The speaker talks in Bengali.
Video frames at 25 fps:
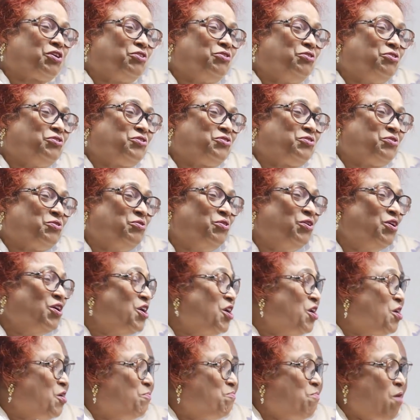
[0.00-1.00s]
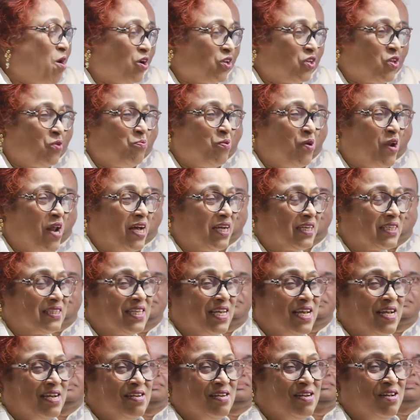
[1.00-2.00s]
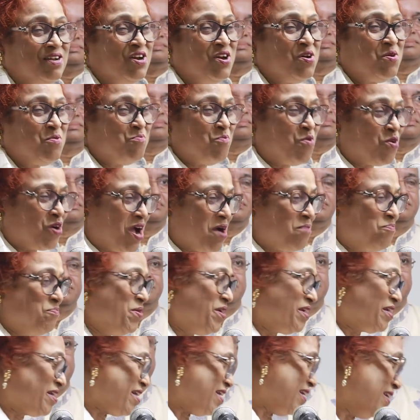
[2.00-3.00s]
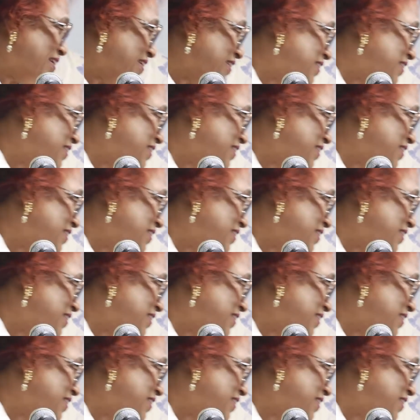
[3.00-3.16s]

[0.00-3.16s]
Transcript: সদস্য বক্তব্য রাখছেন মোকাব্বির খান